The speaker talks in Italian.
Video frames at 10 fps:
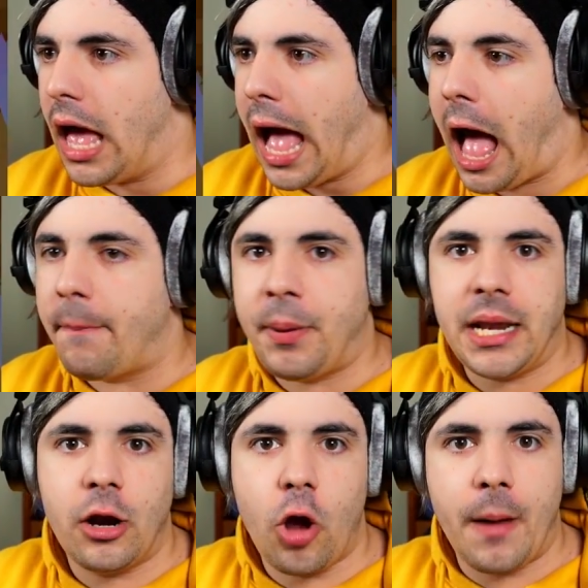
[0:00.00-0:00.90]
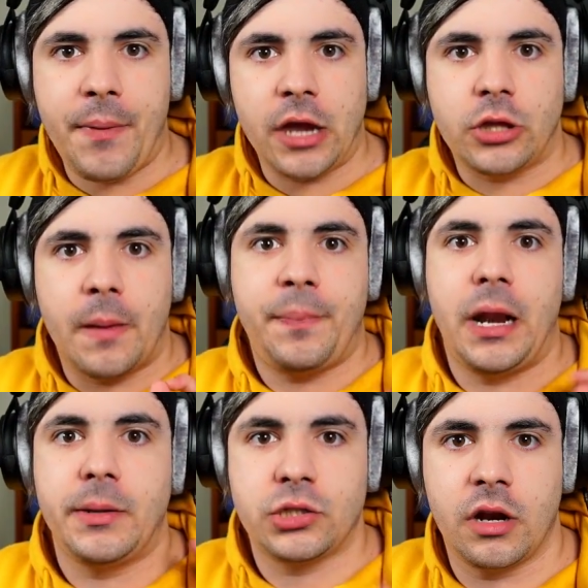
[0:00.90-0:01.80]
Appena l'ho aperto, appena
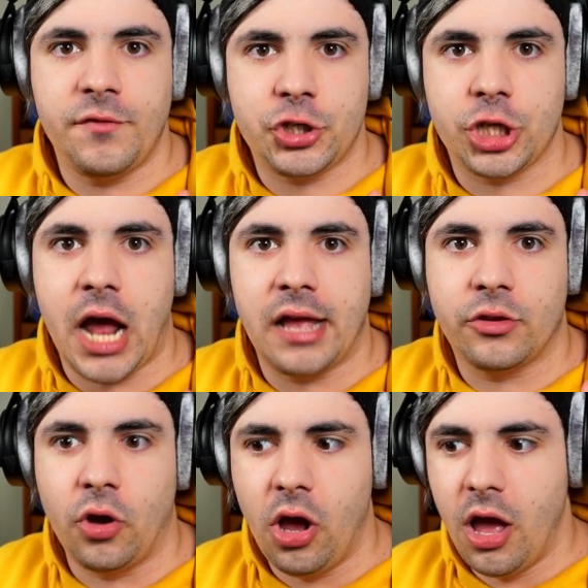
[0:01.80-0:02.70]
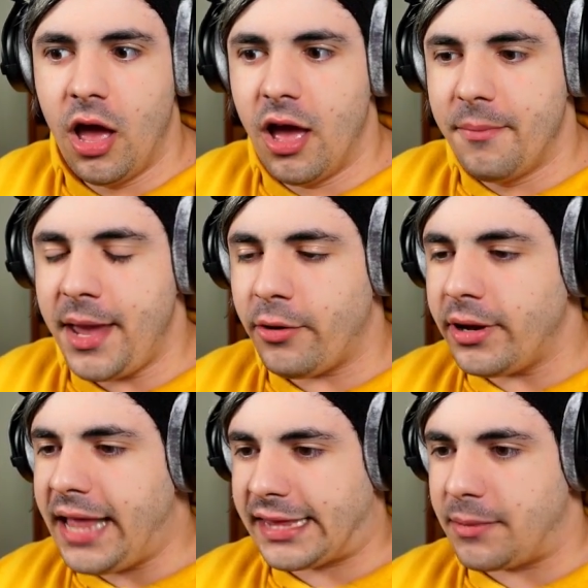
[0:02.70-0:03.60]
mi sono avvicinato. Mi ha,
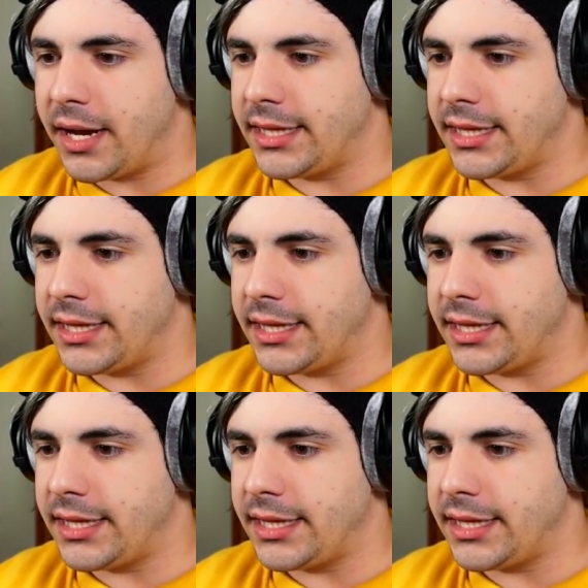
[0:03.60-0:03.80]
guardate, mi ha